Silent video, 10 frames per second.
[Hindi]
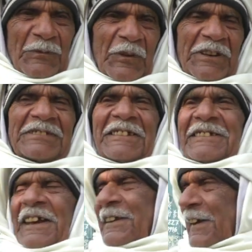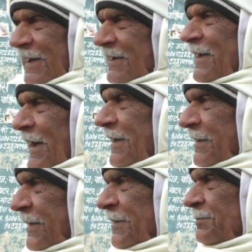मुझे इतनी जानकारी ना है
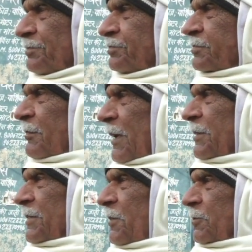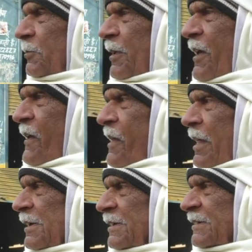जी हाँ। मैं बताऊँ तुम्हें
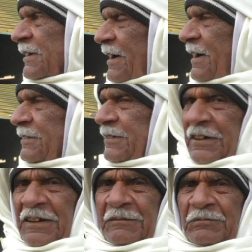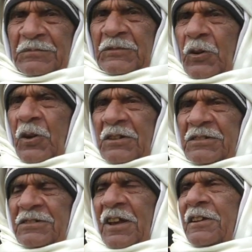अच्छा हाँ जी
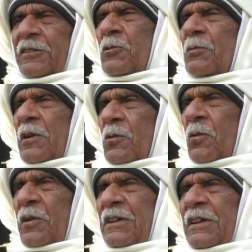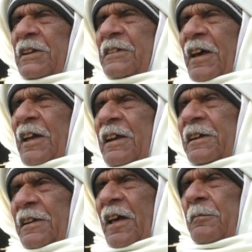चौरासी साल की उम्र हो गई हाँ। रिटायर
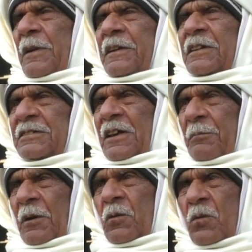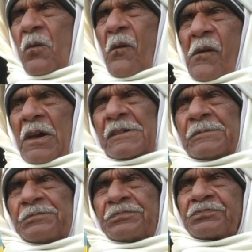रिटायरमेंट अध्यापक हूँ हम्म।
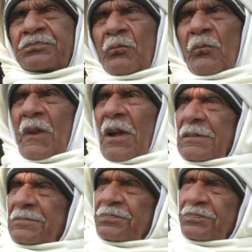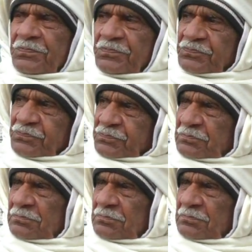हम्म। चलिए